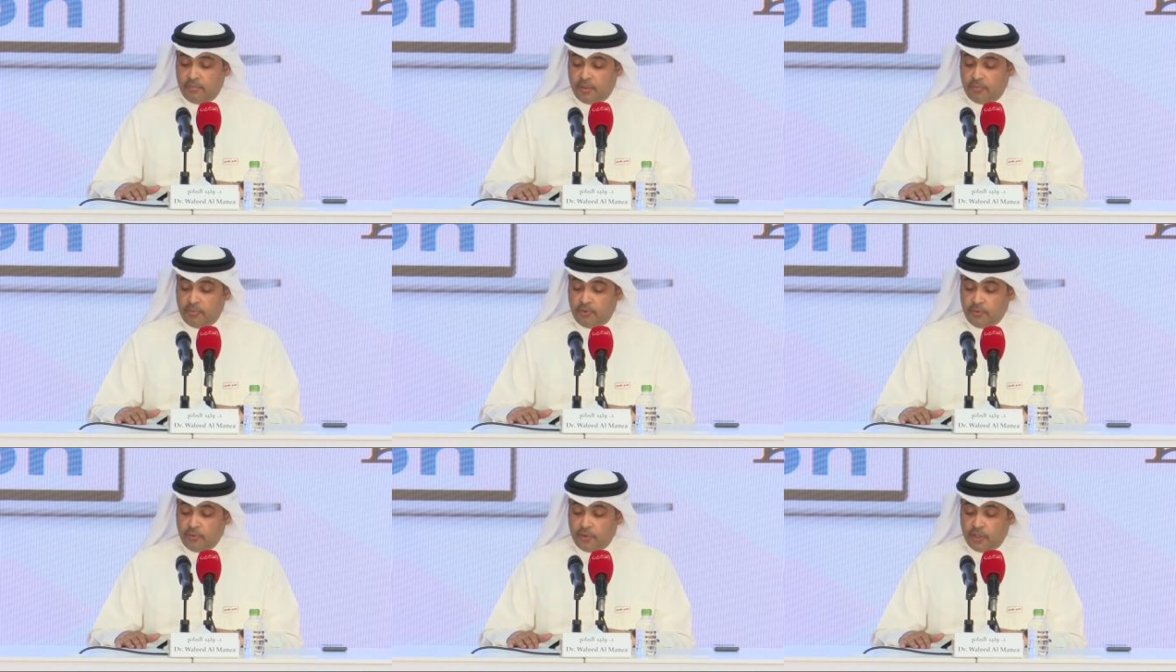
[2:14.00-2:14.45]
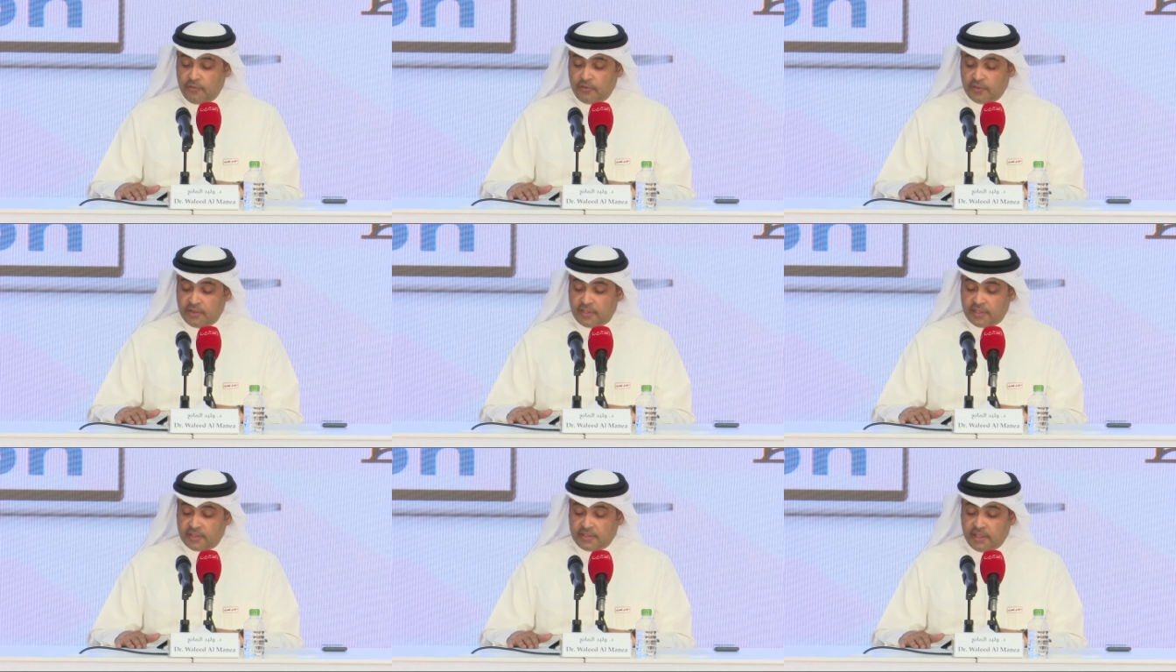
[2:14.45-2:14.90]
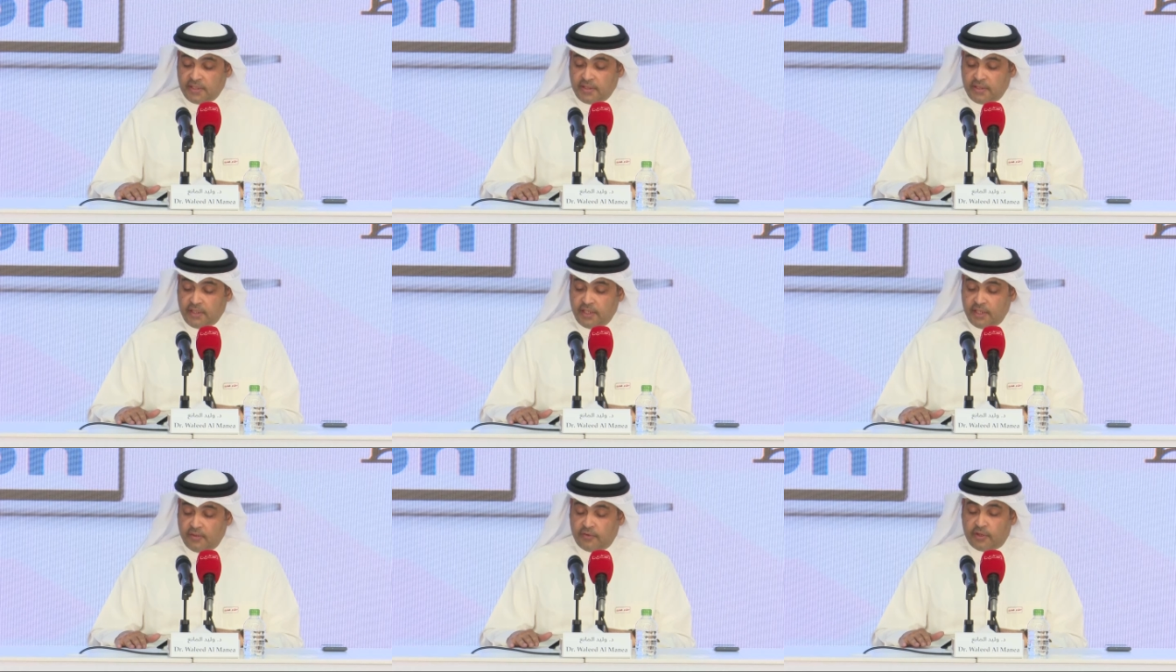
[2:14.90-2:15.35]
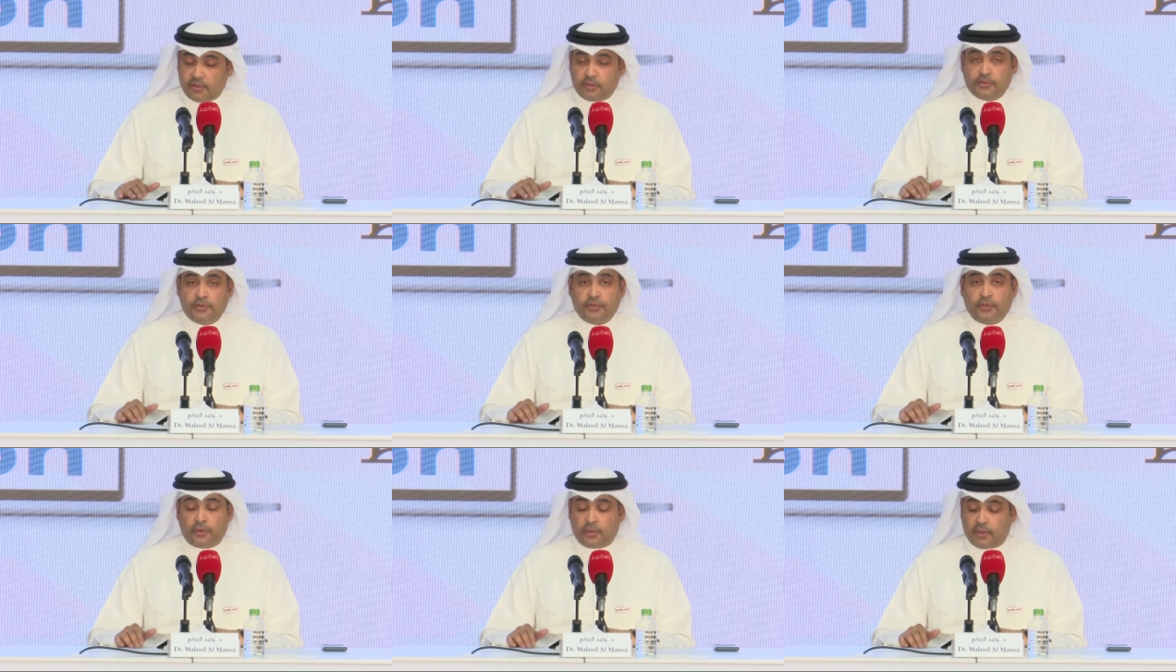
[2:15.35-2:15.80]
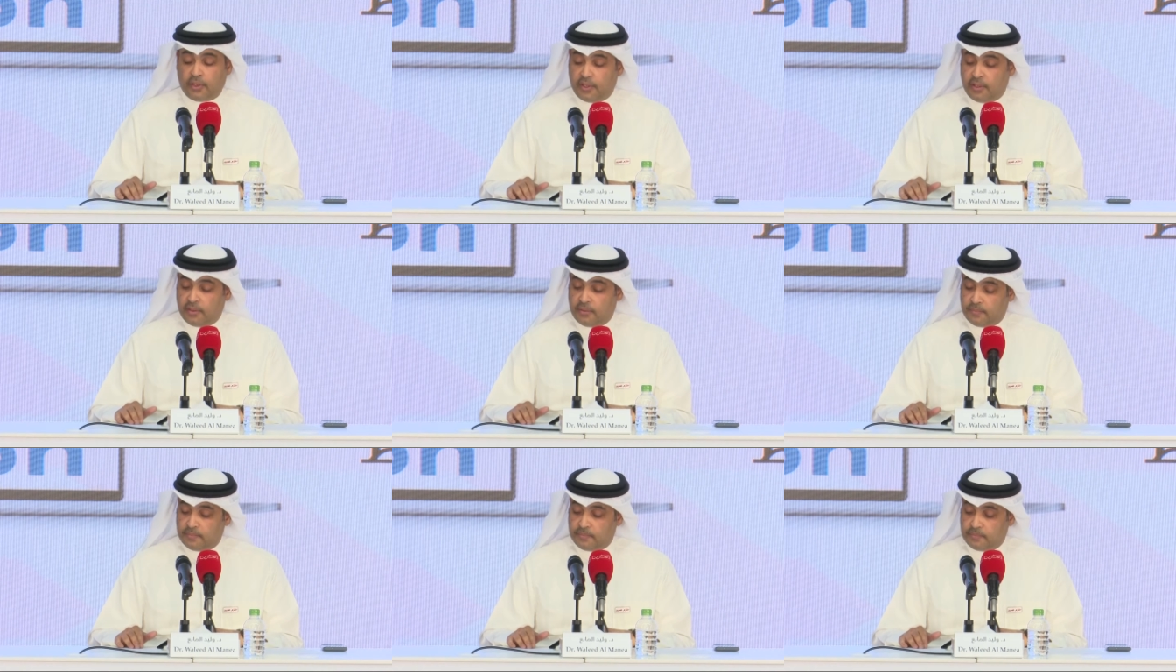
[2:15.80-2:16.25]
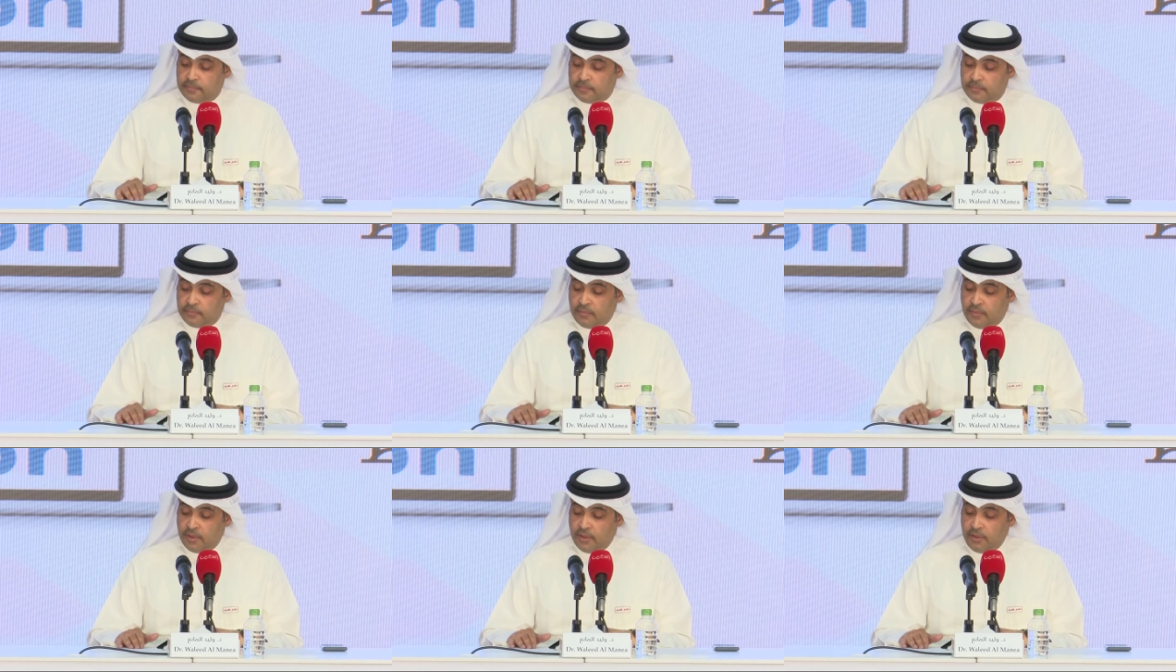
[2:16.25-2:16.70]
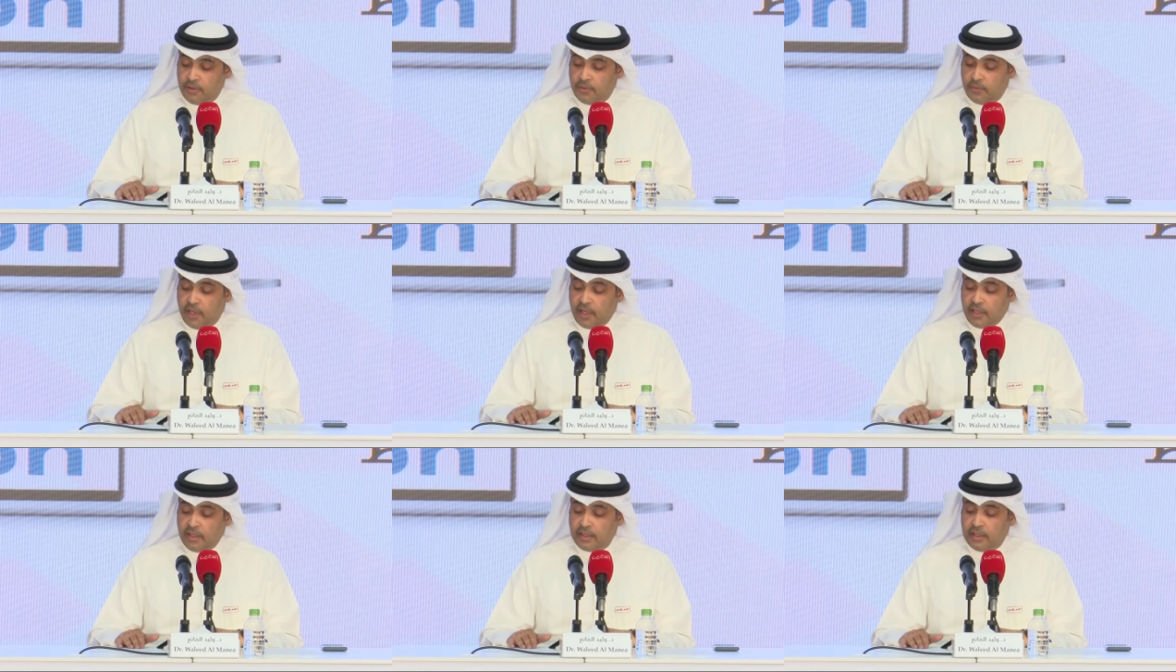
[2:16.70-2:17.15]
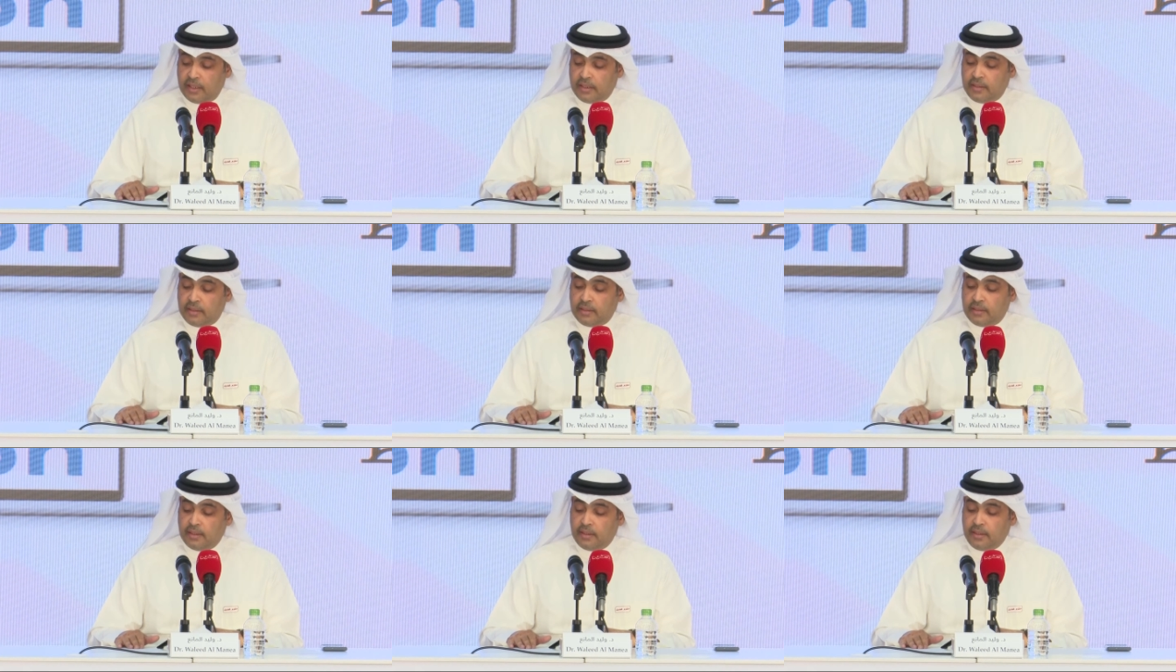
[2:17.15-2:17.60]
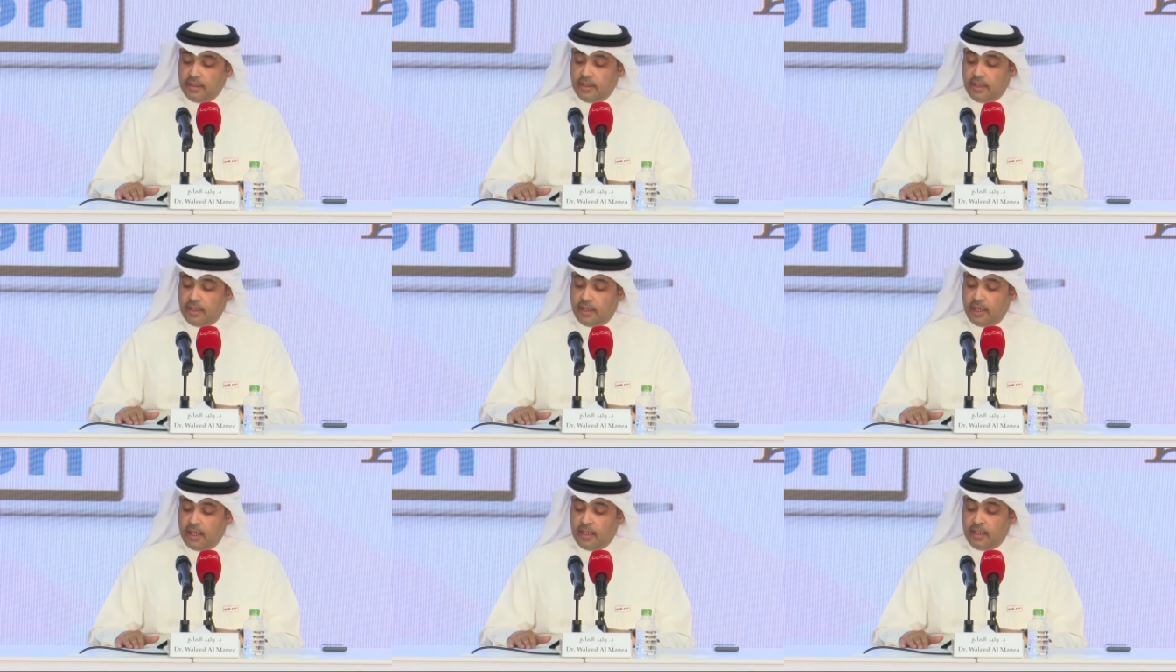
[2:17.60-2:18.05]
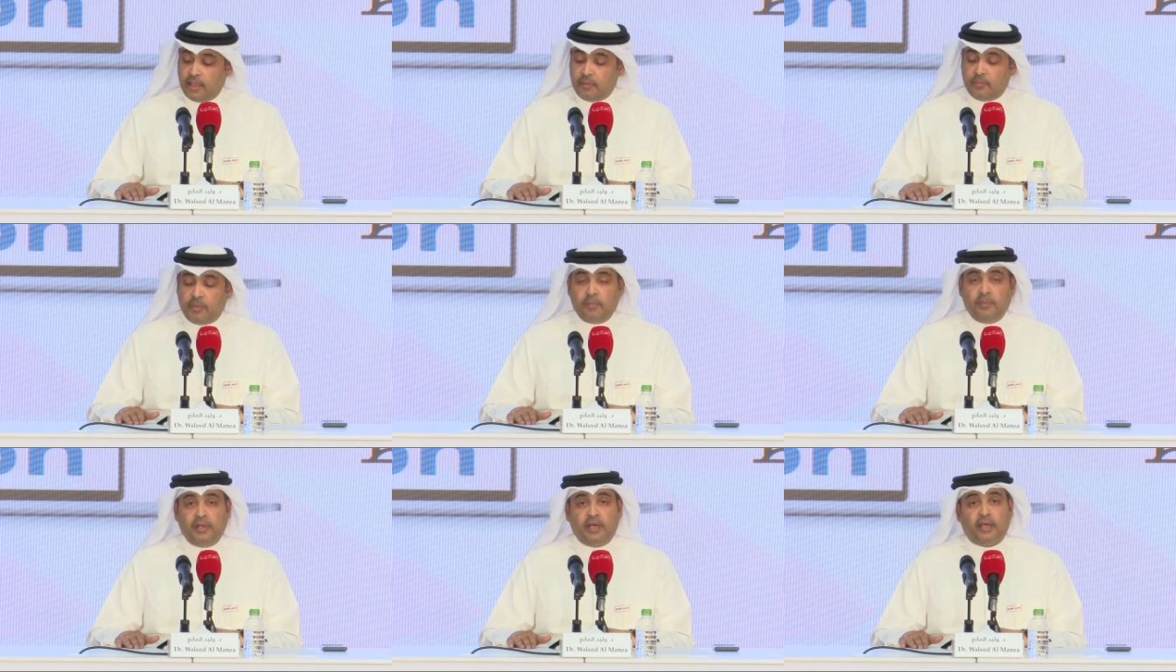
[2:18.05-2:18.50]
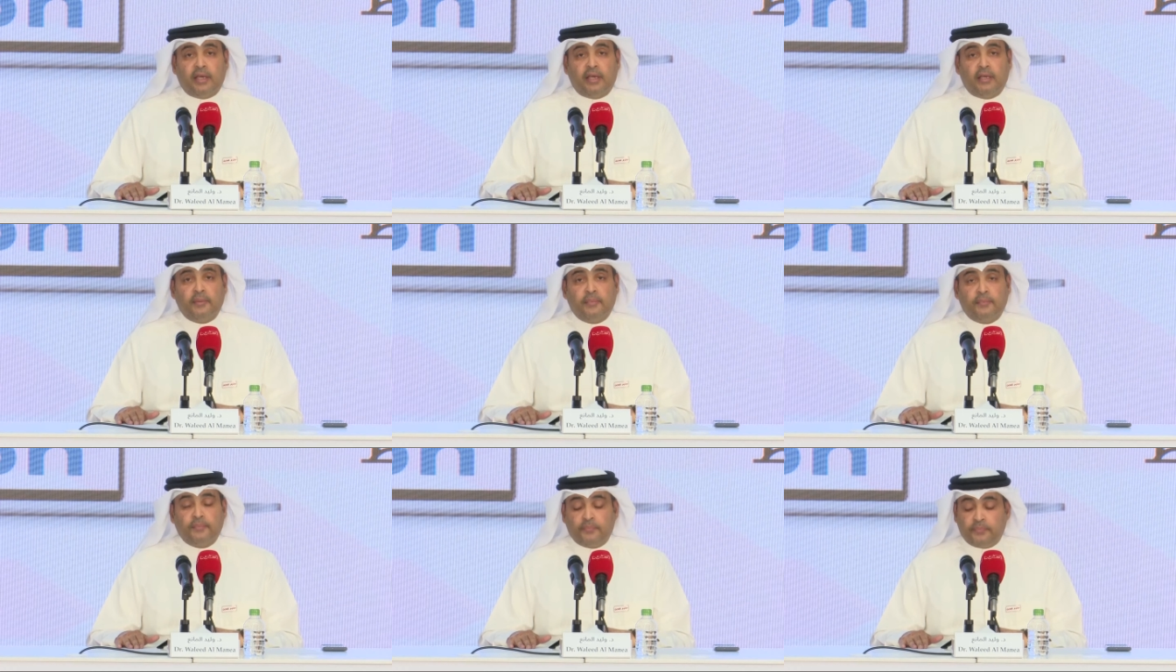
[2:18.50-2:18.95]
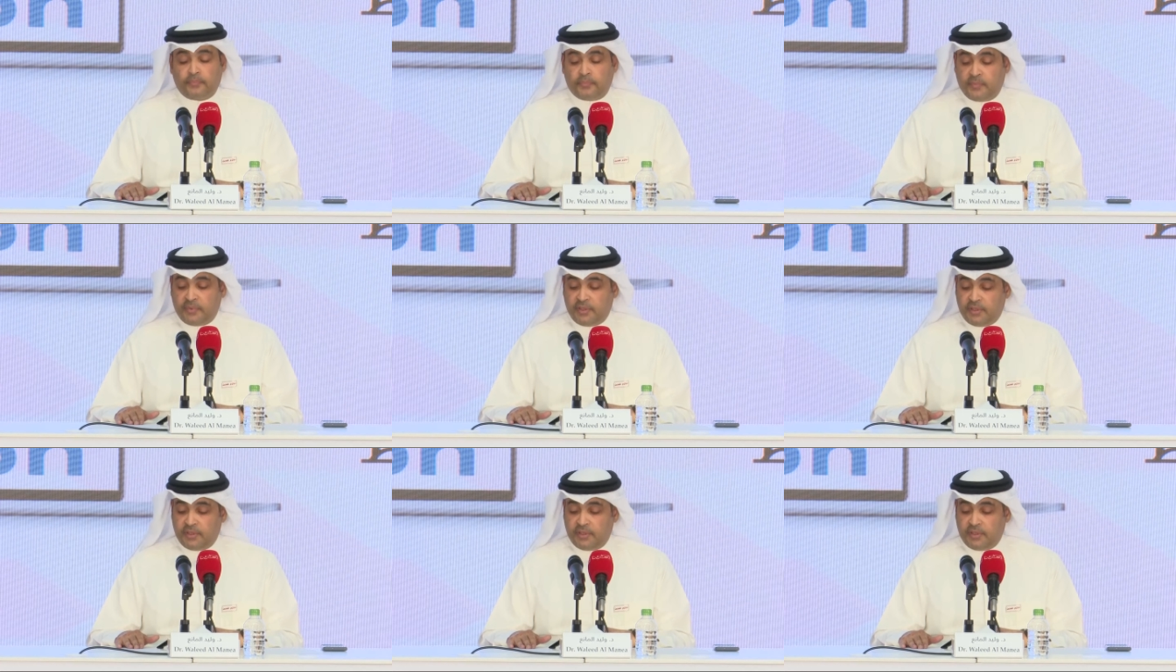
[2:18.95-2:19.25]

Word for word: করোনার বিরুদ্ধে মোকাবেলার ক্ষেত্রে যুদ্ধ করার জন্য সবাইকে ধন্যবাদ করেছেন